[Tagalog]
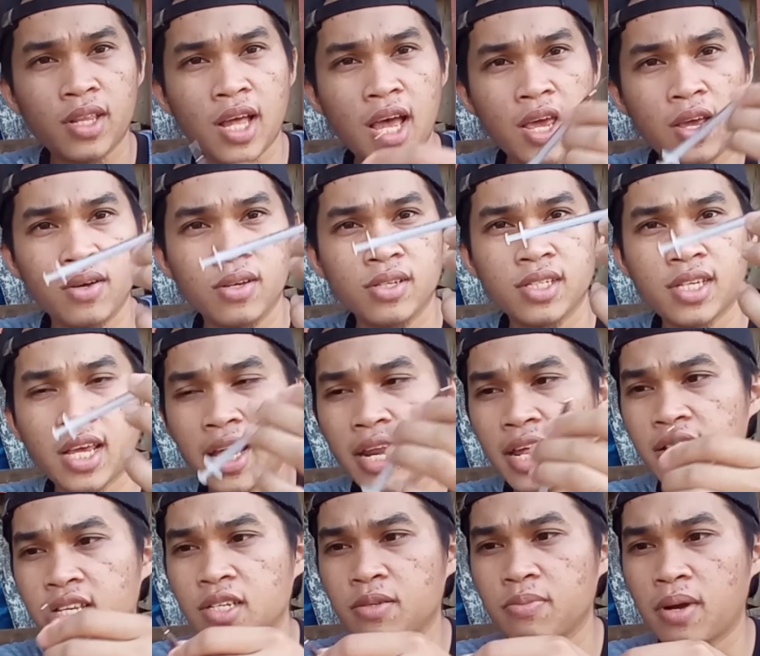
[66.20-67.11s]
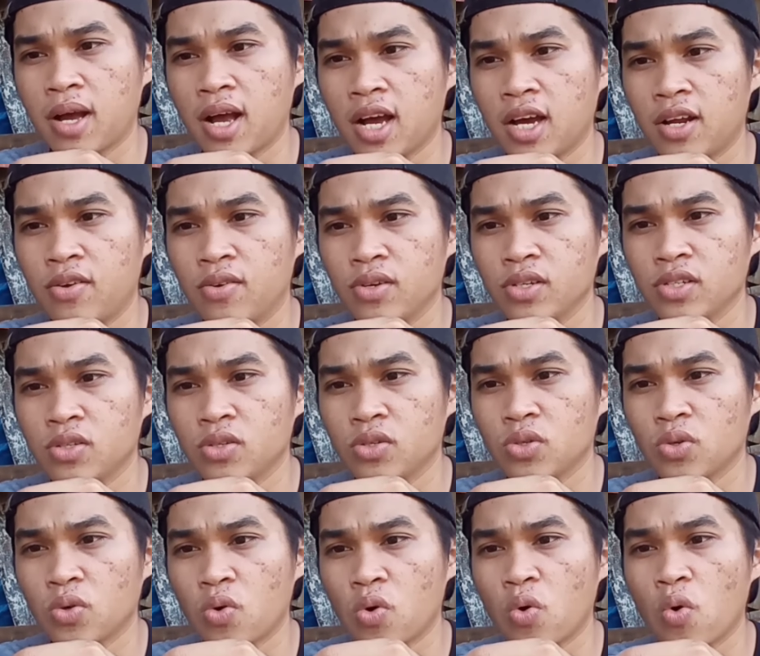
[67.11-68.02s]
tayong syringe mga kanogus no.
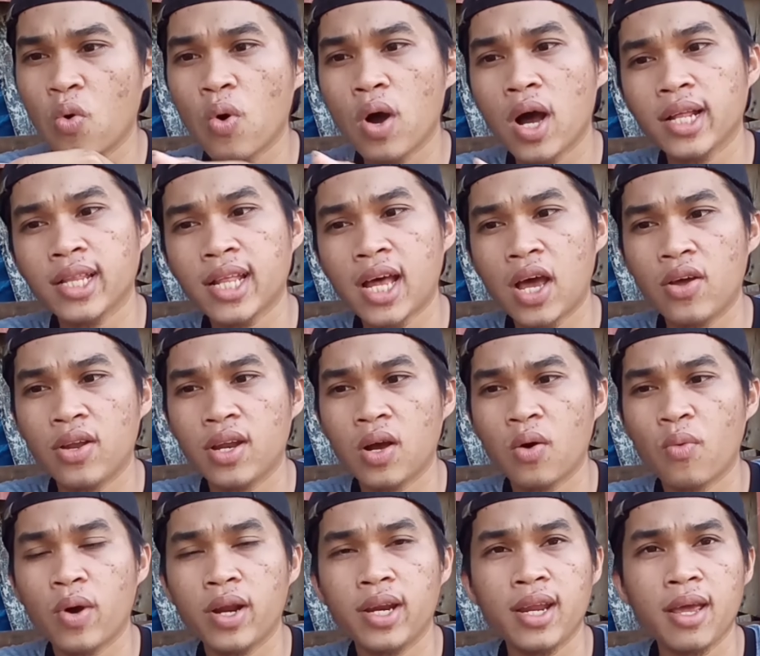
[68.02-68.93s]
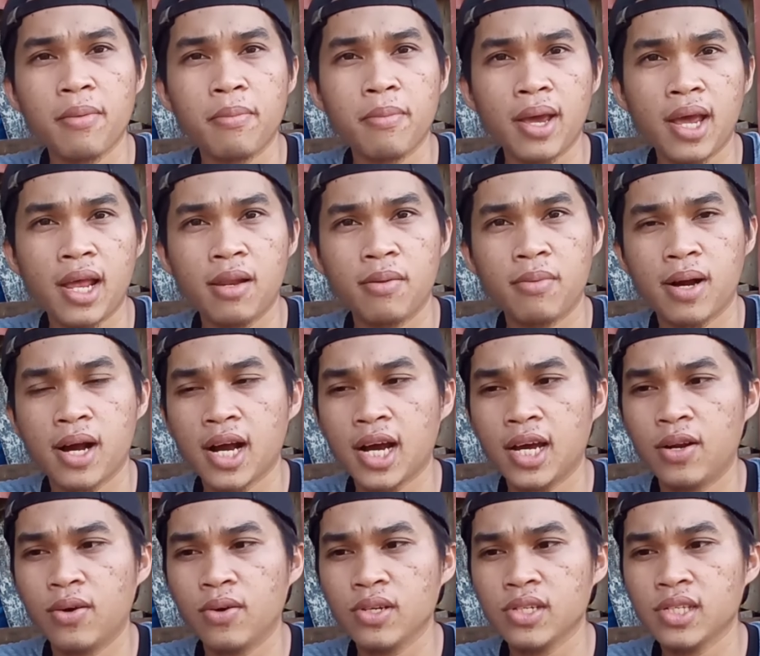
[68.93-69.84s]
So kukuha tayo ng 1 ml mga
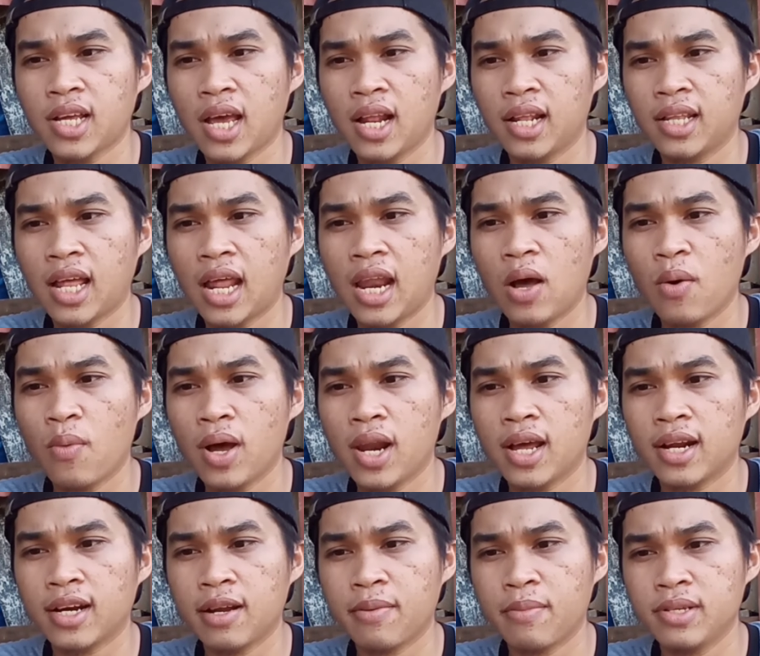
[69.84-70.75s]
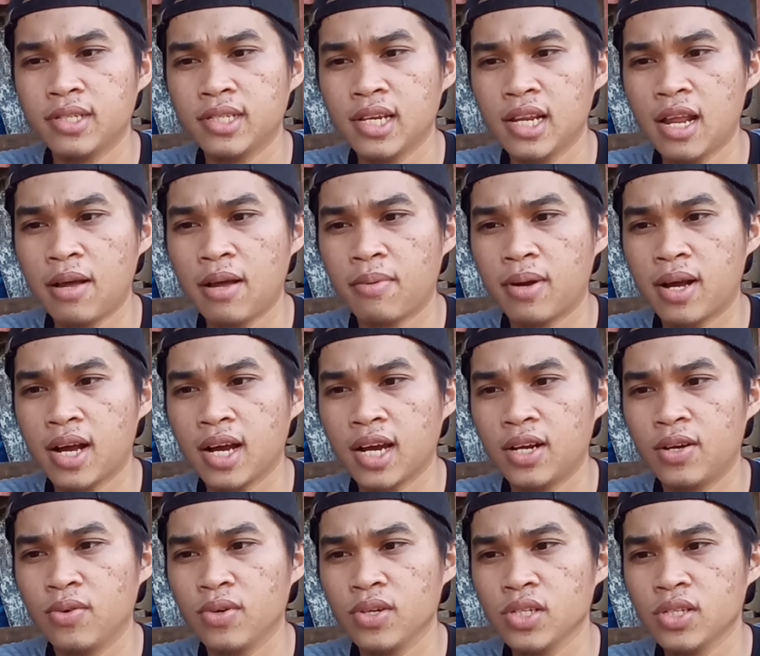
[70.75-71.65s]
kanogus dahil dalawa lang naman sila mga
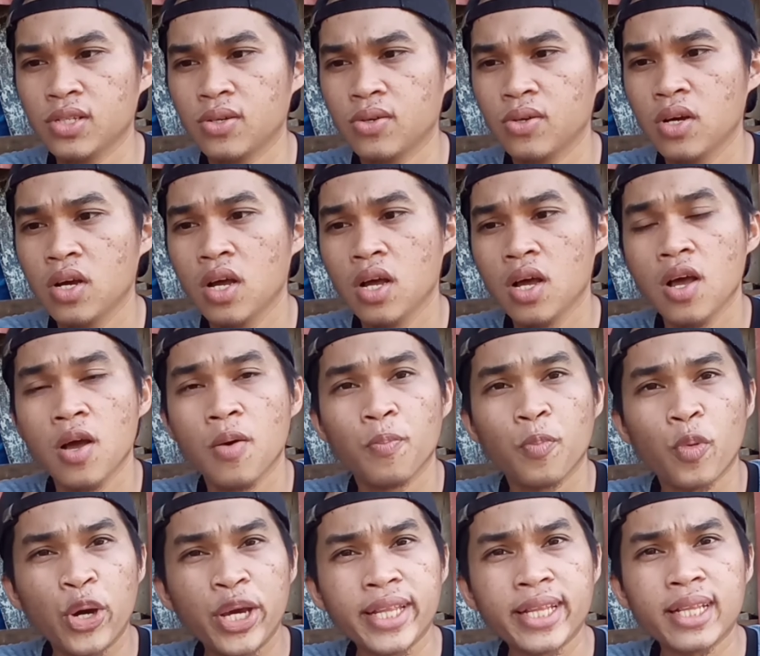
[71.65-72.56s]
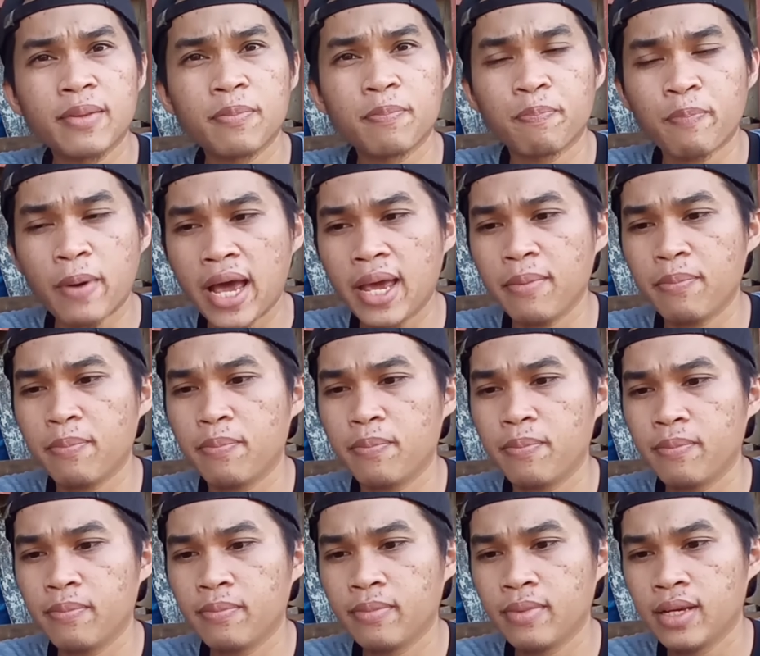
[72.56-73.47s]
kanogus no. 0.5
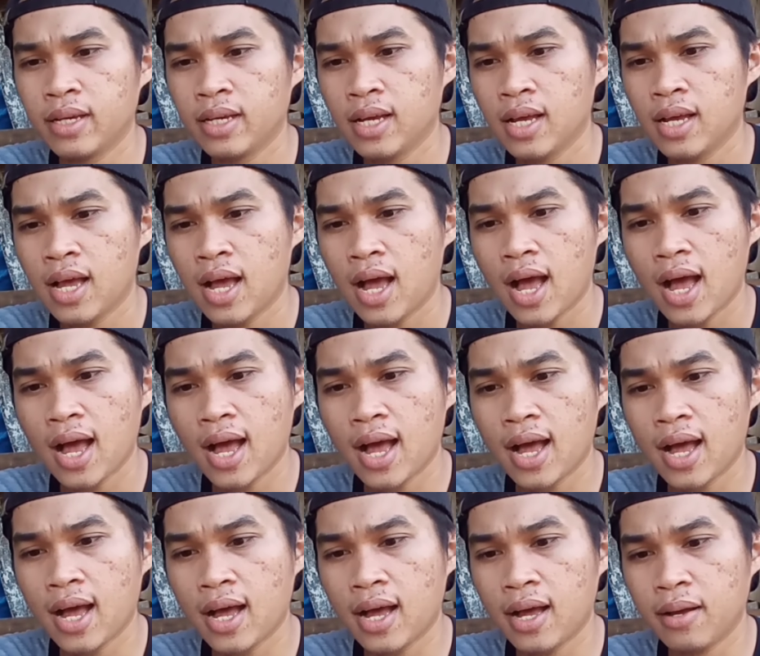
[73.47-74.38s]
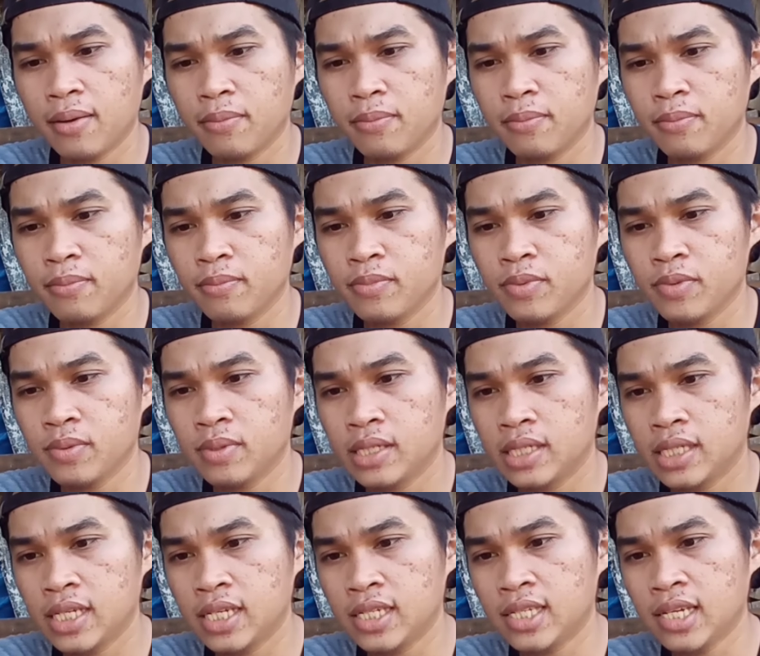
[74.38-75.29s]
um,
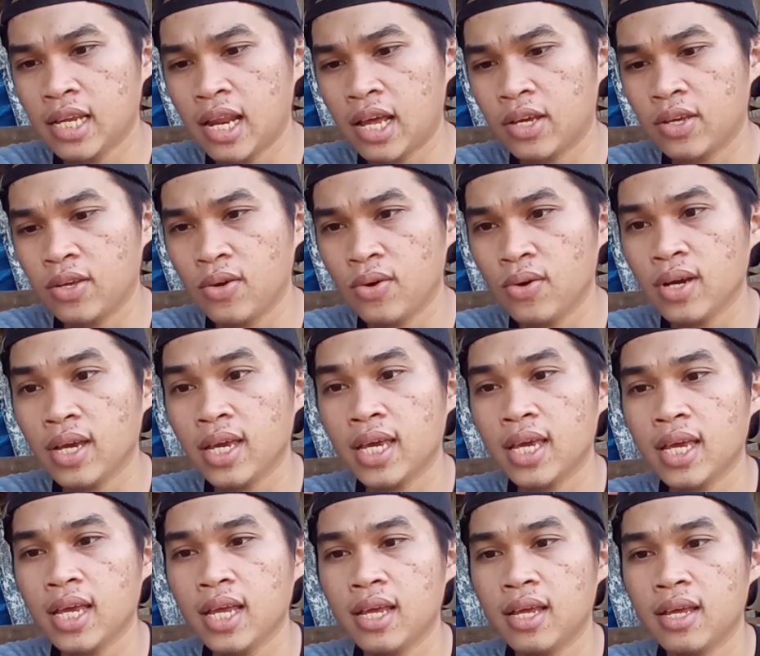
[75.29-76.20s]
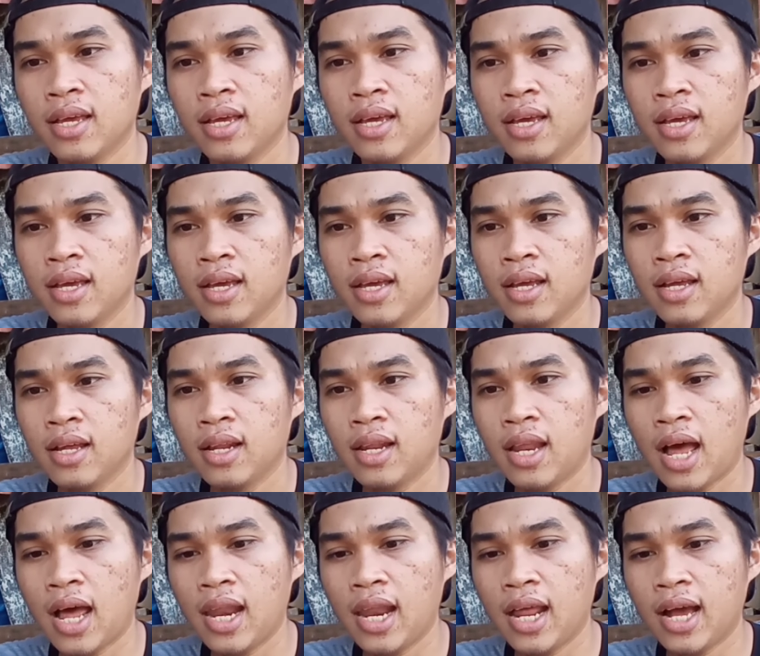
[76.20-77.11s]
cc lang yung i
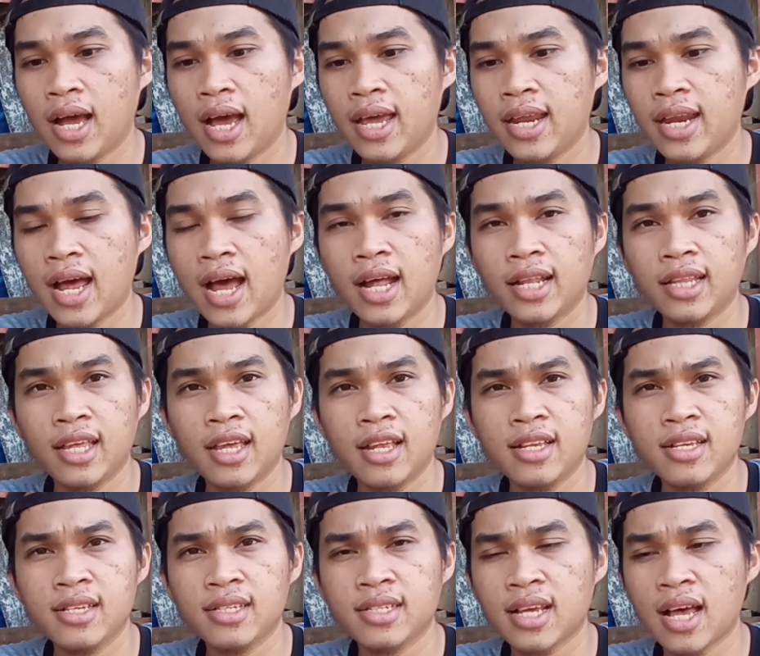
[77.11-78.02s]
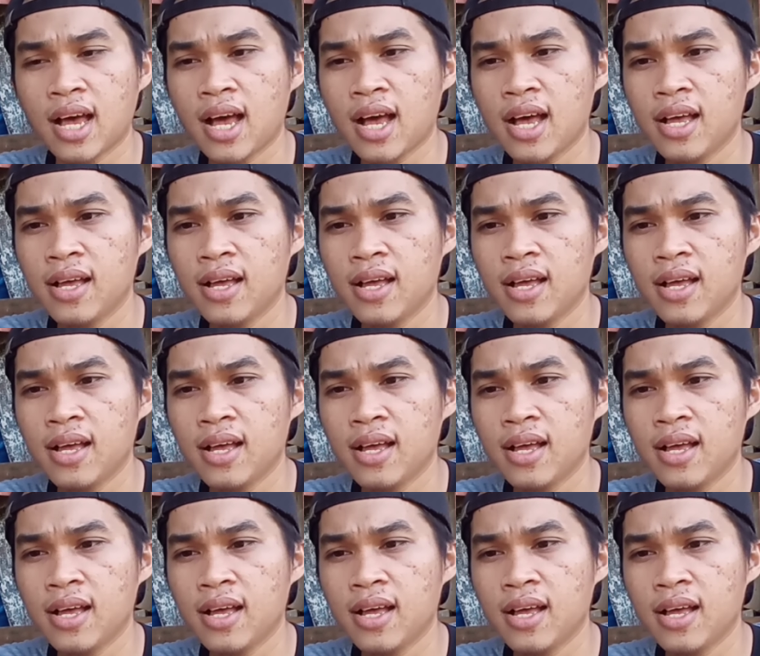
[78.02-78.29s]
lalagay natin sa